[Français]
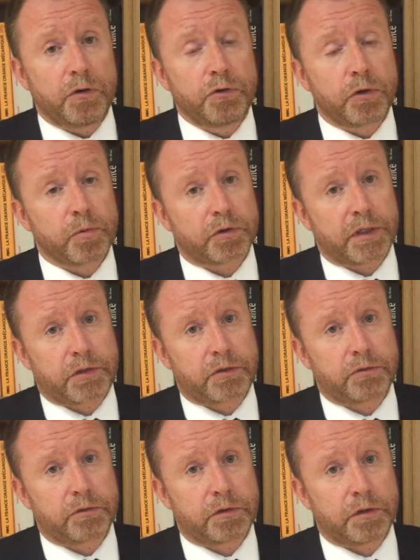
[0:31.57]
une
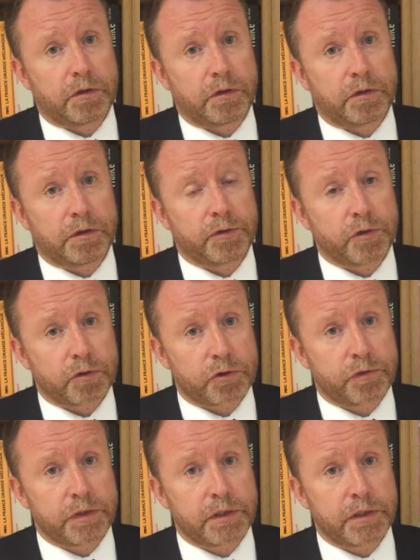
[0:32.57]
augmentation euh, des
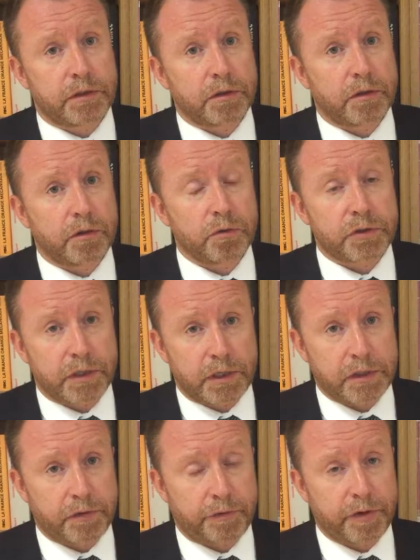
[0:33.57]
violences physiques au sein de
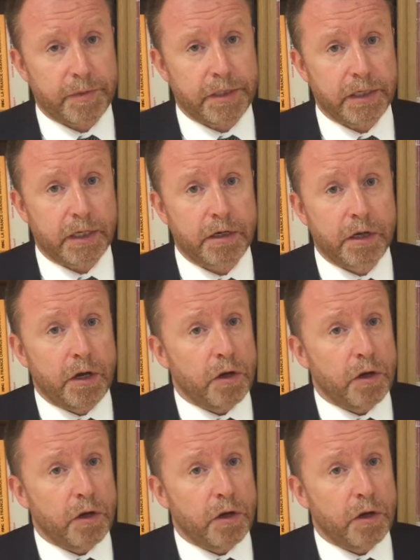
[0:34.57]
la sphère familiale,